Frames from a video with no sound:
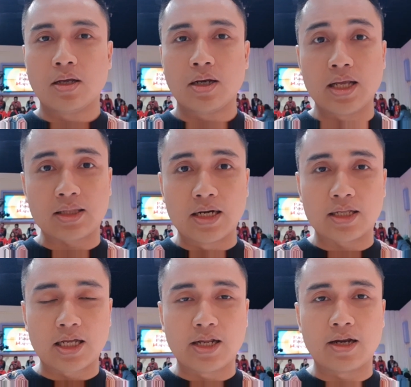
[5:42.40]
lihat
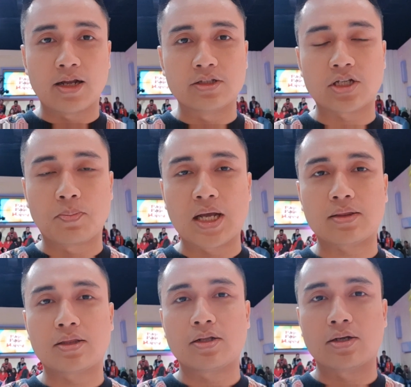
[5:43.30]
tanda tanya dengan
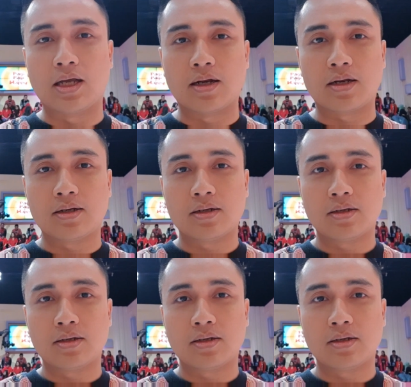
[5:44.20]
cermat, dan